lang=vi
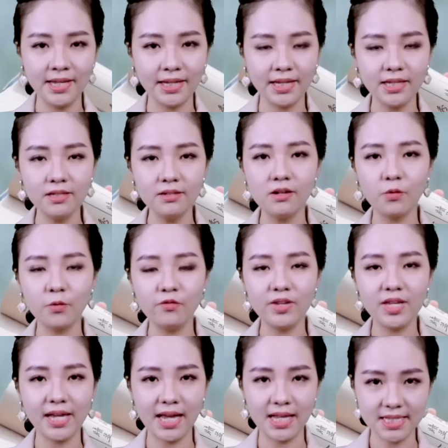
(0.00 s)
Kính thưa quý
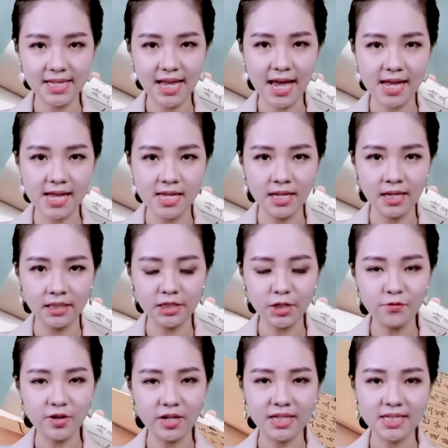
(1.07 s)
vị khán giả, trong
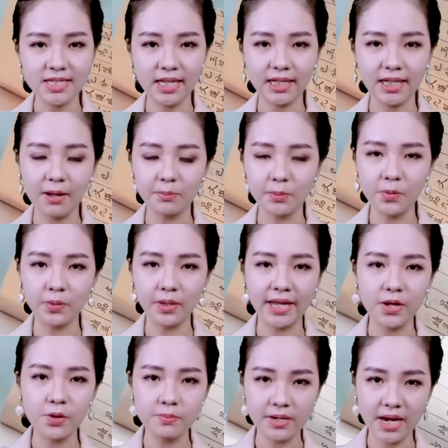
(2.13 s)
phần nhân sinh cảm ngộ
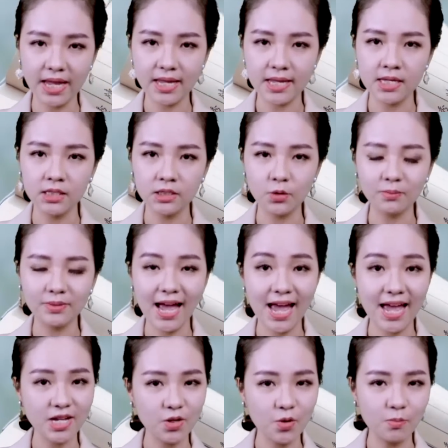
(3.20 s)
ngày hôm nay, chúng ta
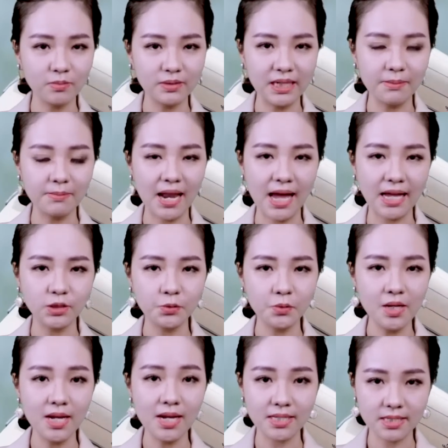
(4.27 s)
hãy cùng tìm lại chút
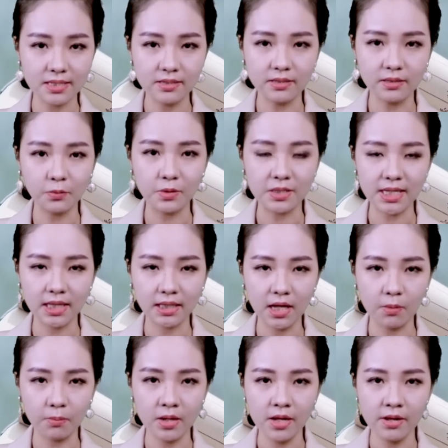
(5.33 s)
lịch sử của dân
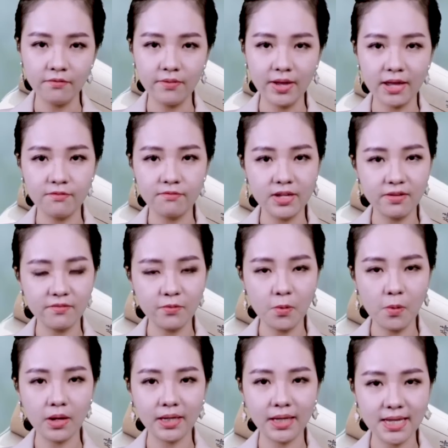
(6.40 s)
tộc về vị
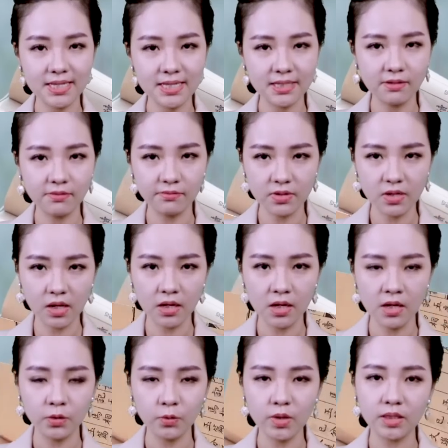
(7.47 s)
vua Kinh Dương Vương,
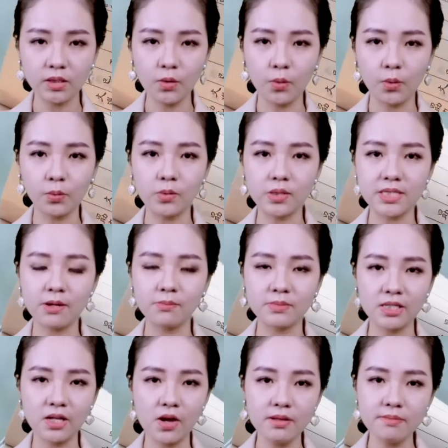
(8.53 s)
thủy tổ của dòng
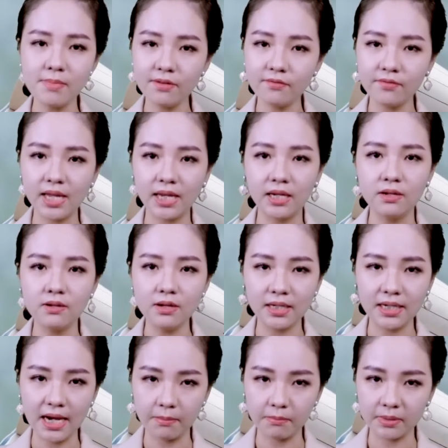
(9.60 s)
dõi Bách Việt nước
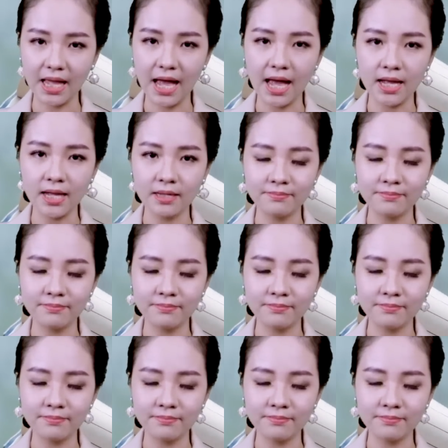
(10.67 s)
Nam ta.